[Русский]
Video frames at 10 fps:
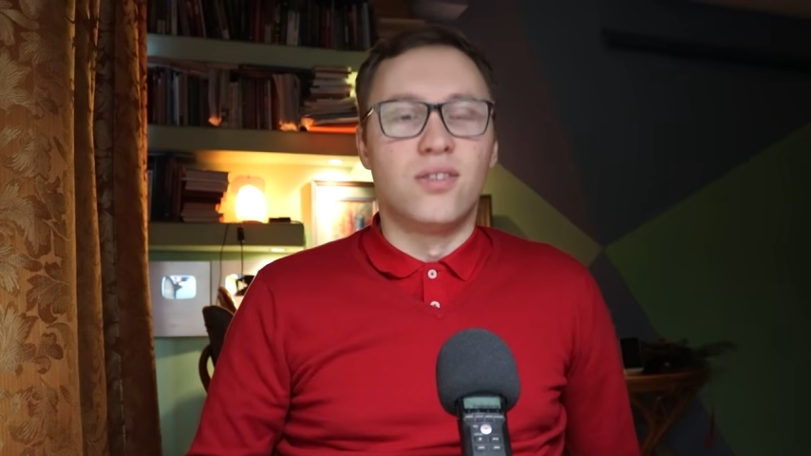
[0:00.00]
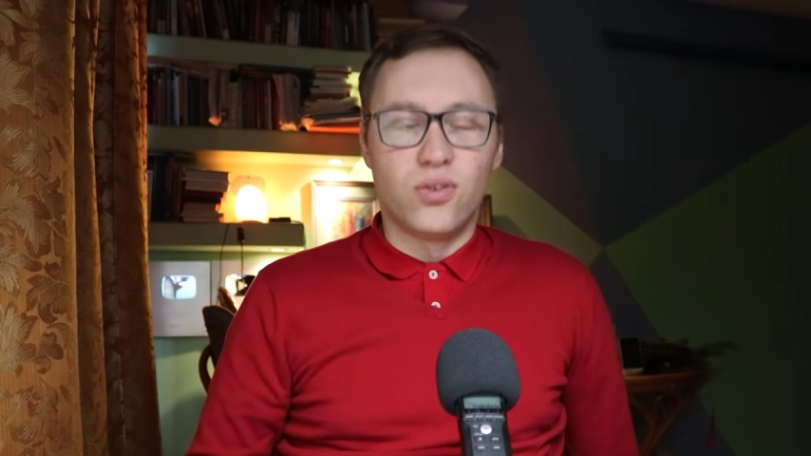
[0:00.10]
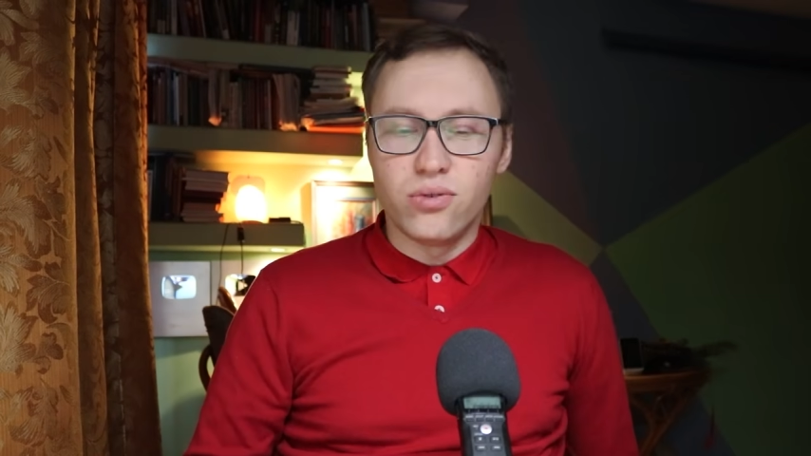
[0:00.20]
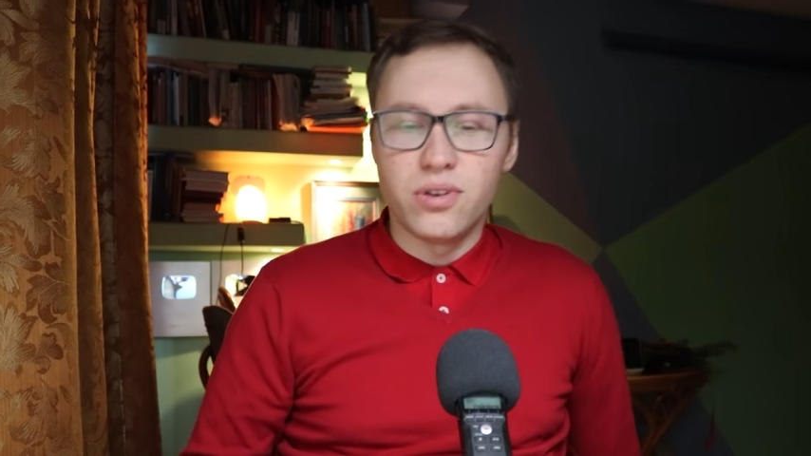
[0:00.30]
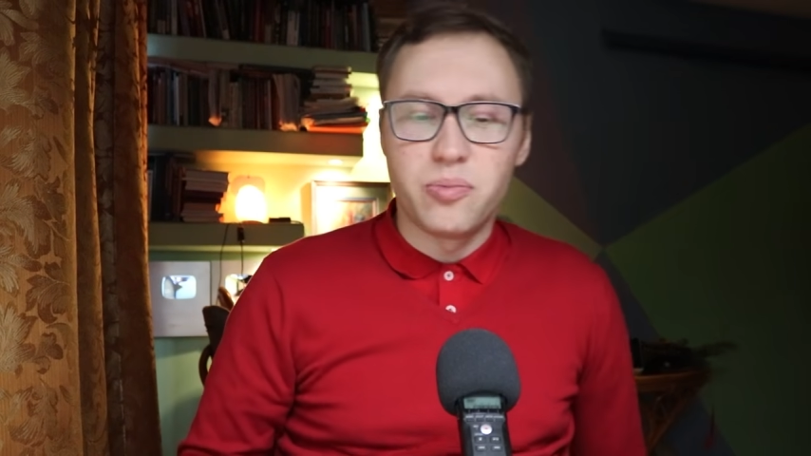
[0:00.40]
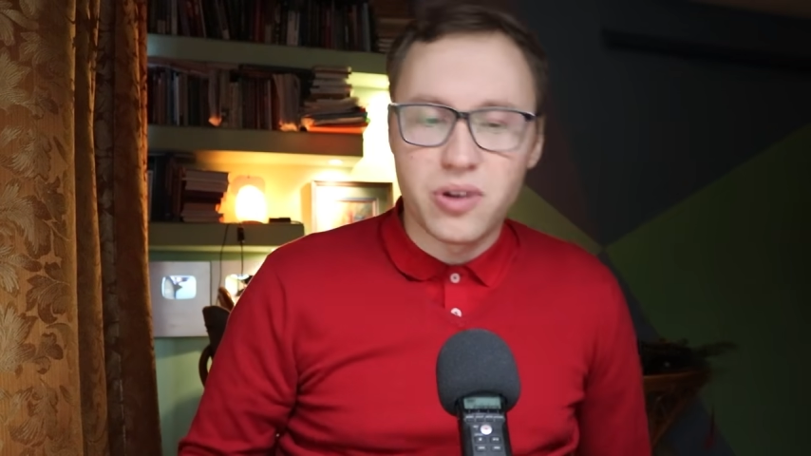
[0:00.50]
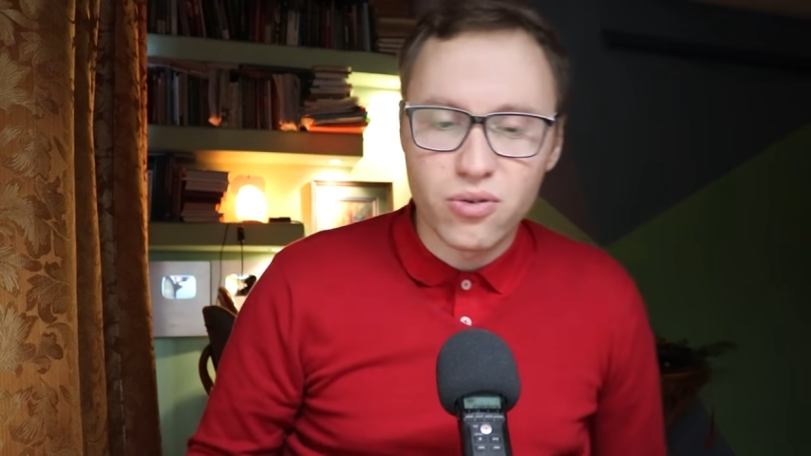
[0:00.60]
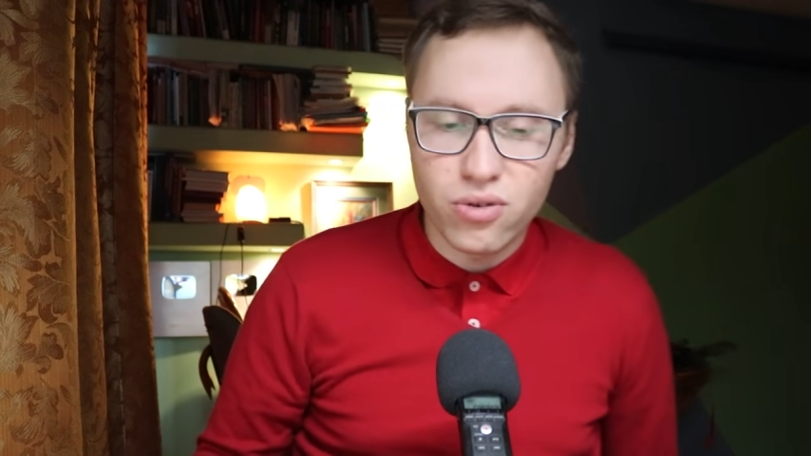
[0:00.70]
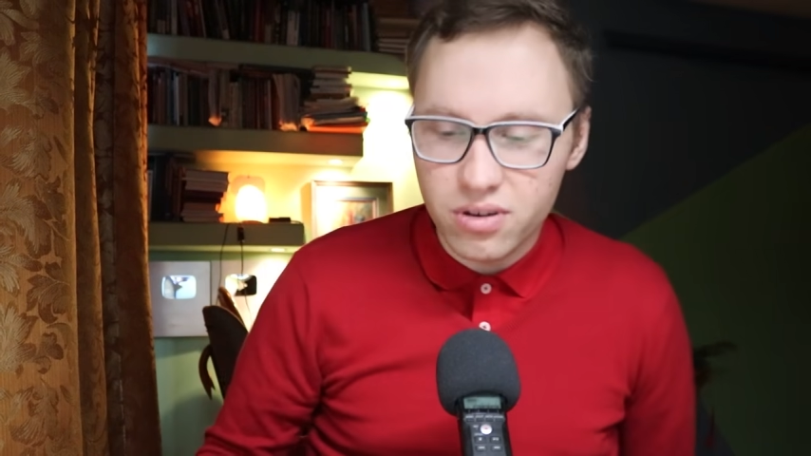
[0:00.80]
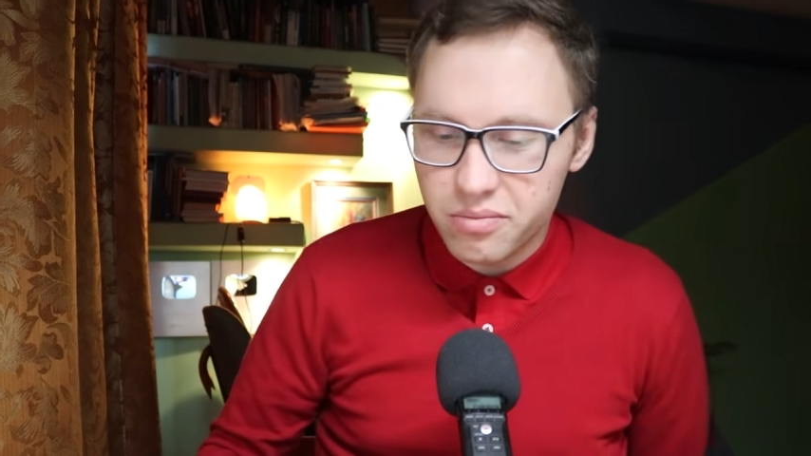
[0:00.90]
Ну и
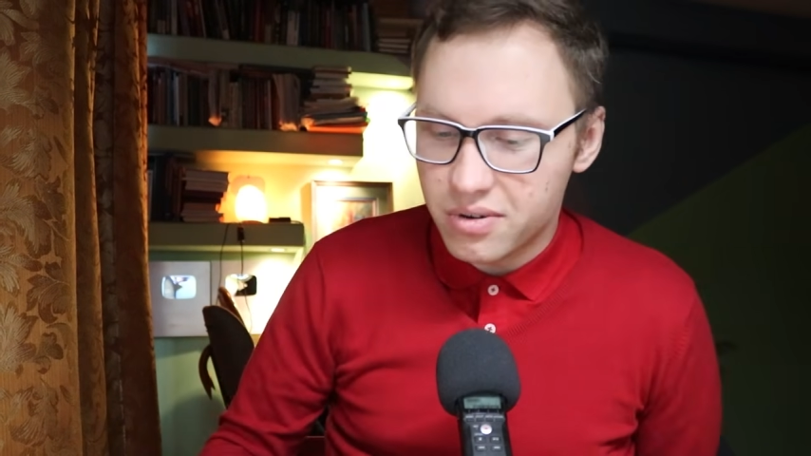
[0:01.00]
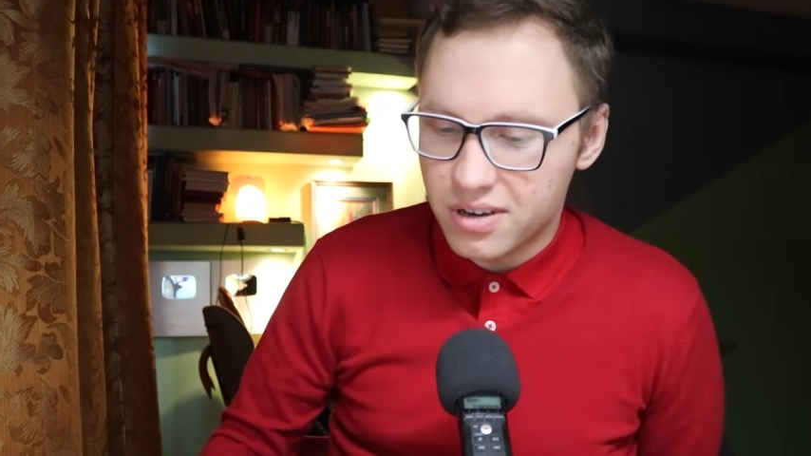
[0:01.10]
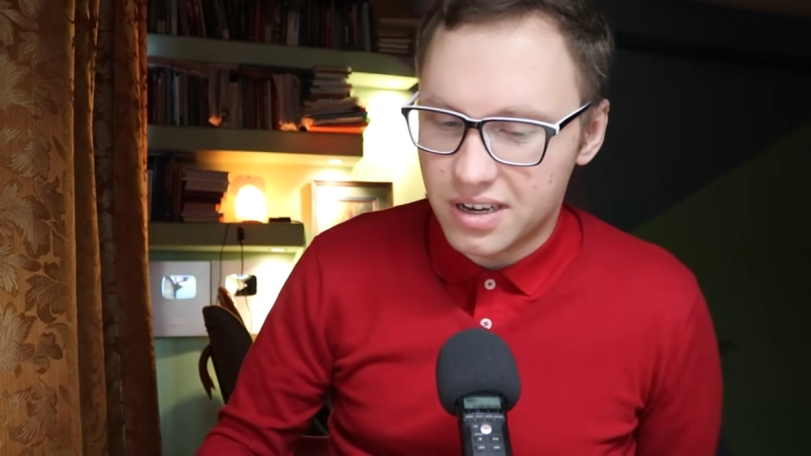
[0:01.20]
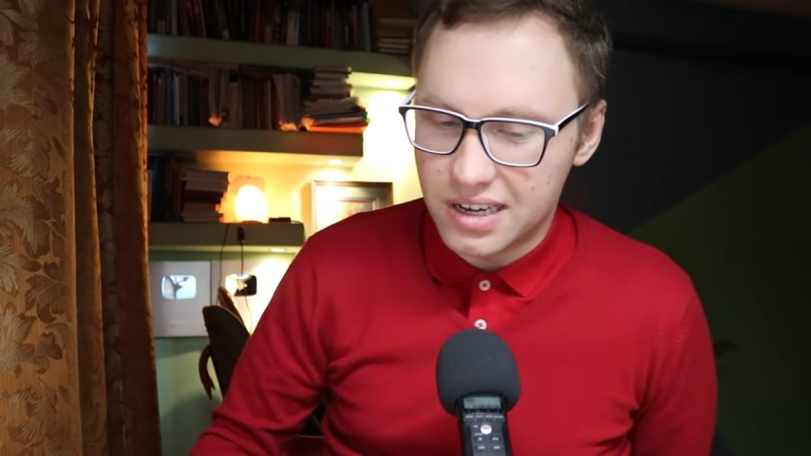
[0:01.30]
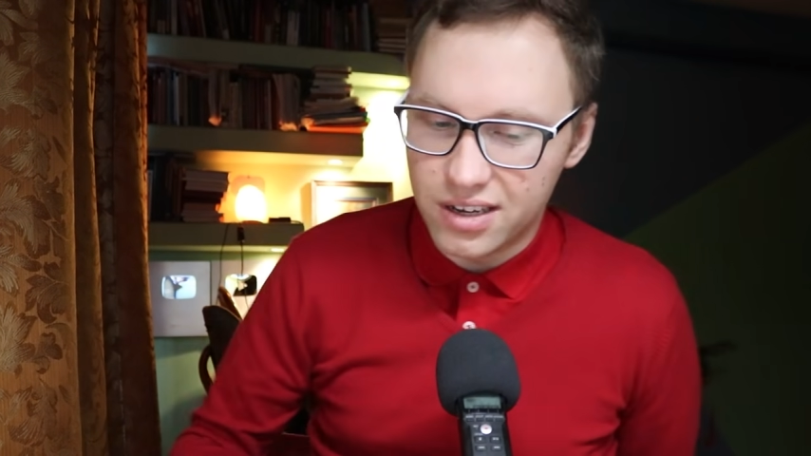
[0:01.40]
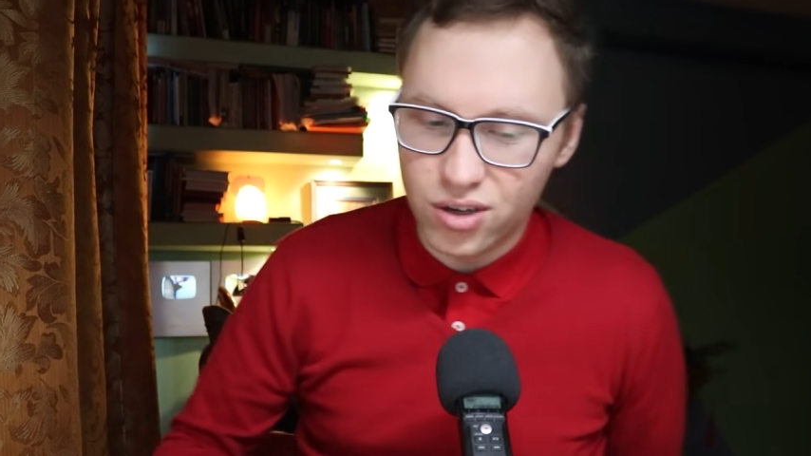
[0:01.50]
переходим э,